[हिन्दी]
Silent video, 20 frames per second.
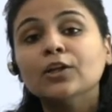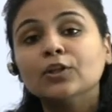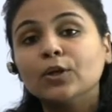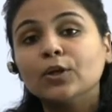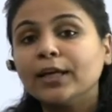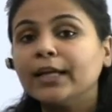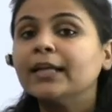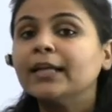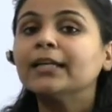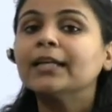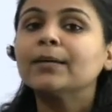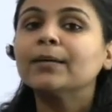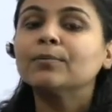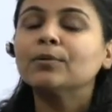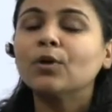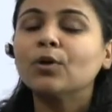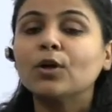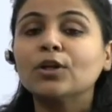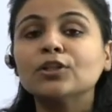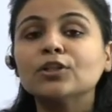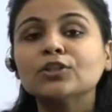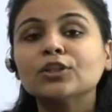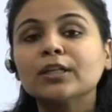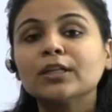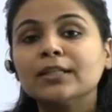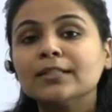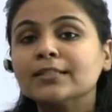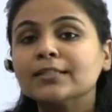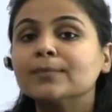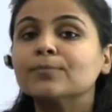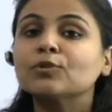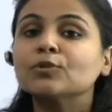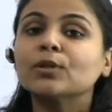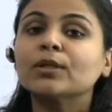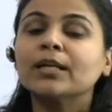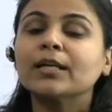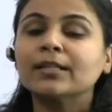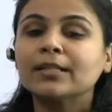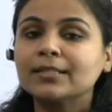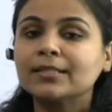तो इन डेप्थ नॉलेज और कंसेप्चुअल
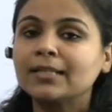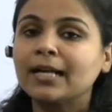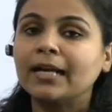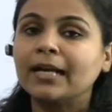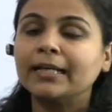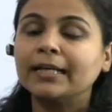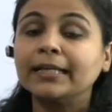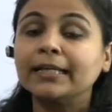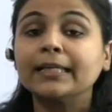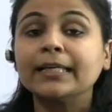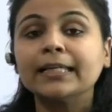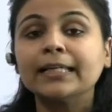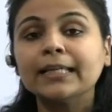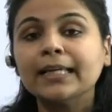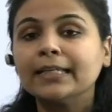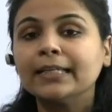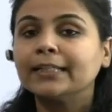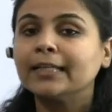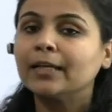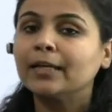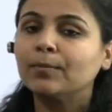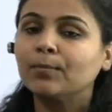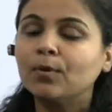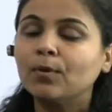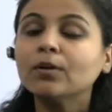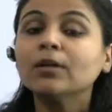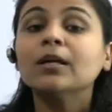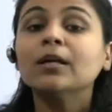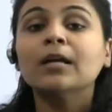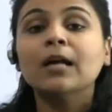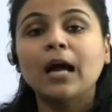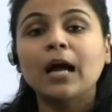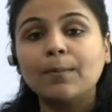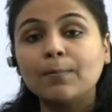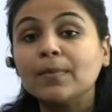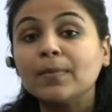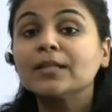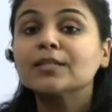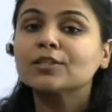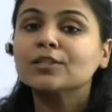अंडरस्टैंडिंग के लिए ये बुक अ
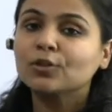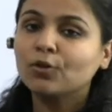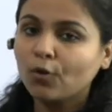मस्ट गो